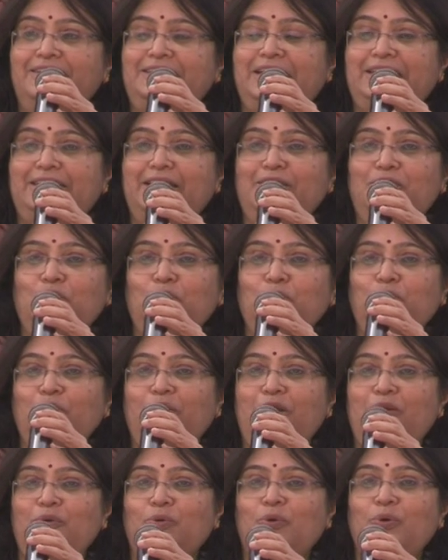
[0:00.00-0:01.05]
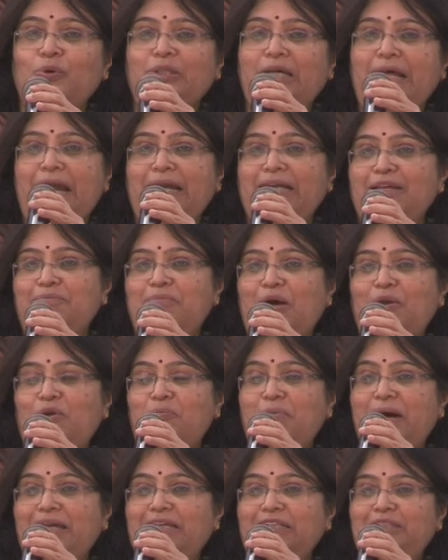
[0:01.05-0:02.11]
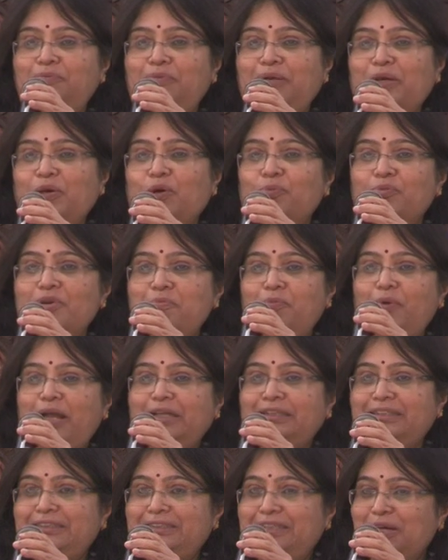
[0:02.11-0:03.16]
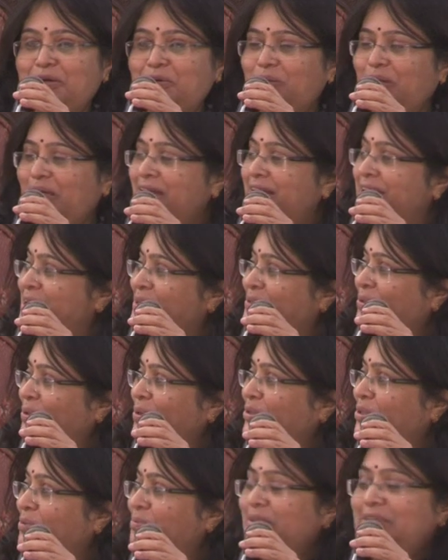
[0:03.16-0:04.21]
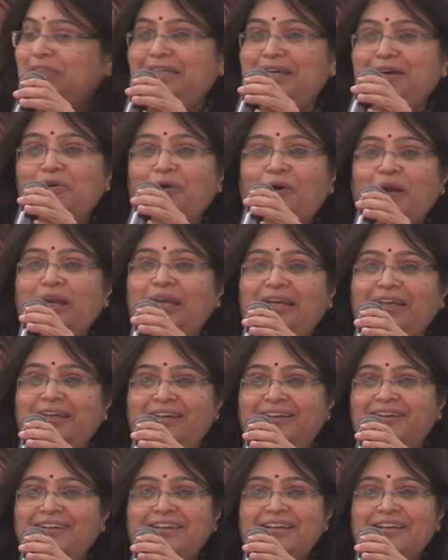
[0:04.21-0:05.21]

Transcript: শীতের দুপুরে রোদ আর একটা ভালো বালিশ পেলে ঘুমিয়ে পড়ার চেষ্টা করি তিলোত্তমা সেটা করেনি